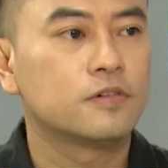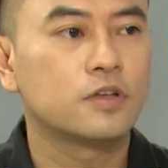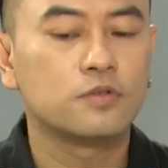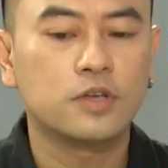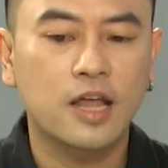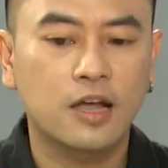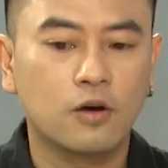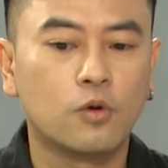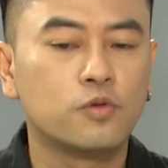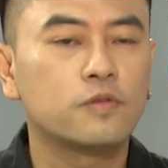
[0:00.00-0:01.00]
ví dụ như
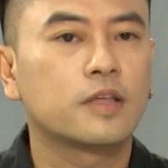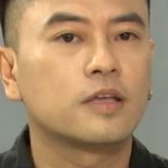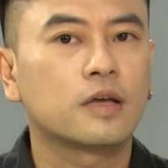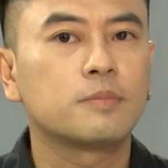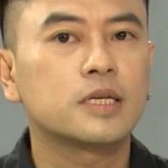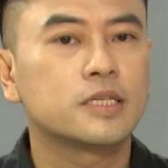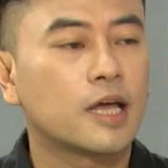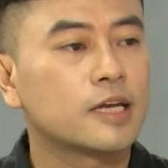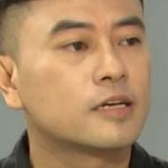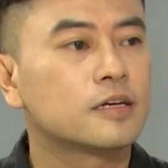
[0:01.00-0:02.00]
đèn ngủ và những cái bức
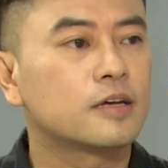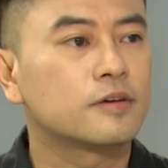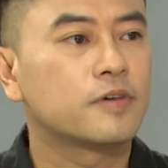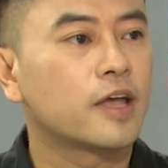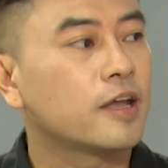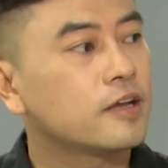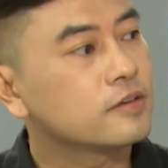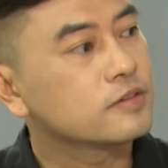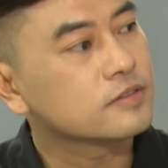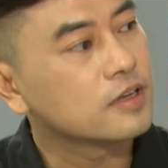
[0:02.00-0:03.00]
tranh ờ, vẽ
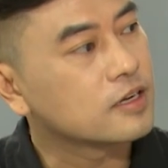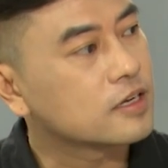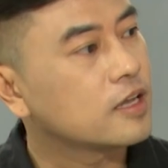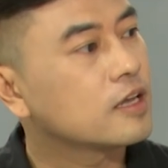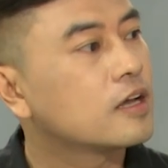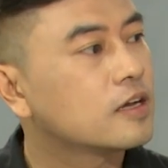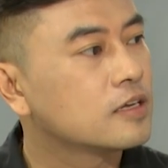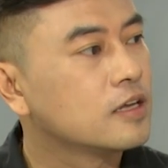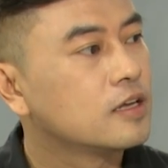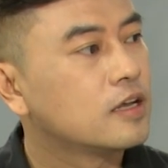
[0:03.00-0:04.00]
những cái
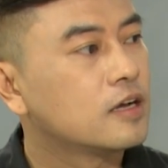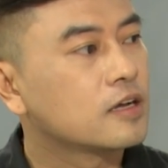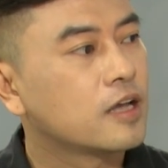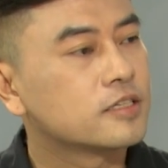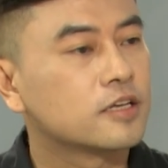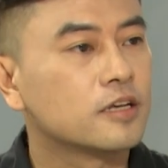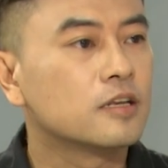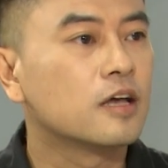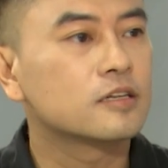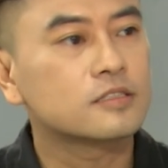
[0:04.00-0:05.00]
ờ, ờ, nghệ
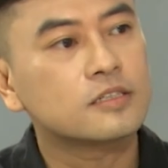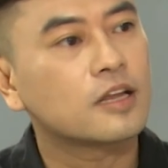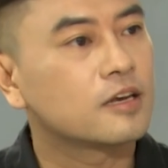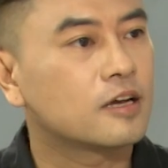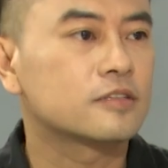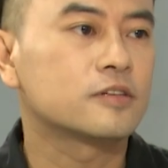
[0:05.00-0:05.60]
sĩ lớn này nọ